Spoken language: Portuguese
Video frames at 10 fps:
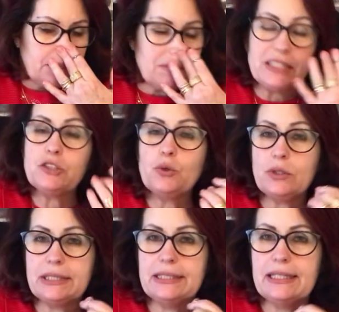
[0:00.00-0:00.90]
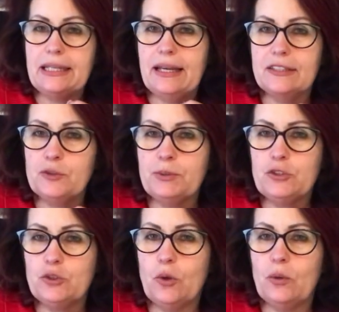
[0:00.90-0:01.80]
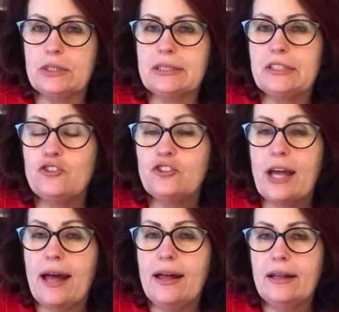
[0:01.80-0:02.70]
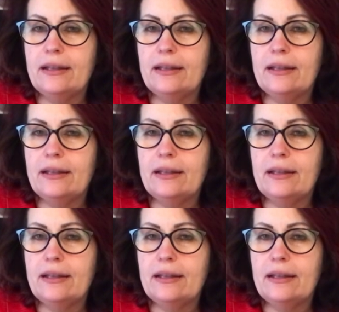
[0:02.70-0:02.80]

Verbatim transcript: mas todas aquelas pessoas que já,